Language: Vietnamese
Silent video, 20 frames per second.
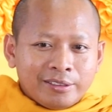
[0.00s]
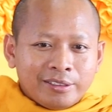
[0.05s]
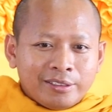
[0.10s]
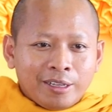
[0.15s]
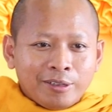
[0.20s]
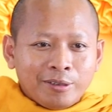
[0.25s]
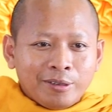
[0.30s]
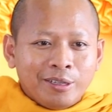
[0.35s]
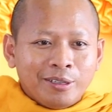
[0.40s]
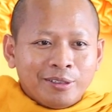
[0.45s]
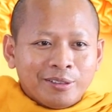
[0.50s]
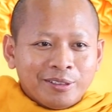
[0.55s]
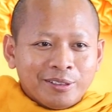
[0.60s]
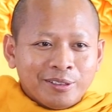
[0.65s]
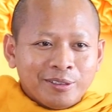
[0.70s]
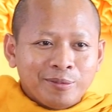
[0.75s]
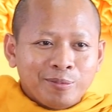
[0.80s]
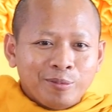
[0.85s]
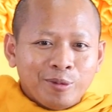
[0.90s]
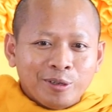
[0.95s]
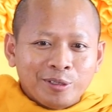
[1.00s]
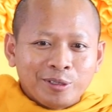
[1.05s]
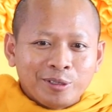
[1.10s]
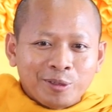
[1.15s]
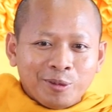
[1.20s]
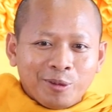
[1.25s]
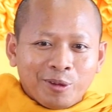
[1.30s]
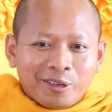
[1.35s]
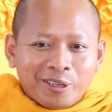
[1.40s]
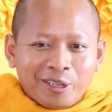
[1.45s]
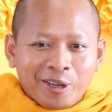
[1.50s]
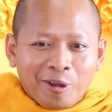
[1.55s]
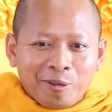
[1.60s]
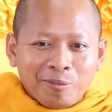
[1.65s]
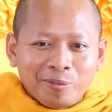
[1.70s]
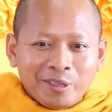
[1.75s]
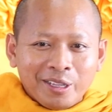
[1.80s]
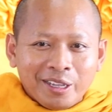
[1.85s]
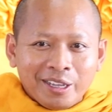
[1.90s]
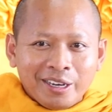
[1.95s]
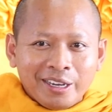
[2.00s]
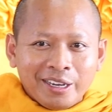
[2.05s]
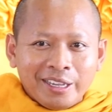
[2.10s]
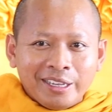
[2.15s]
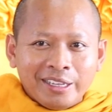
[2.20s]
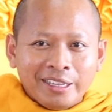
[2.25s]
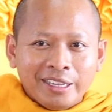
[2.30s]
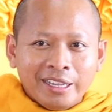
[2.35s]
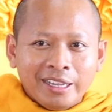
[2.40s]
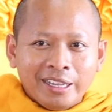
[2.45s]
tờ muôn sụt quật crom tia lên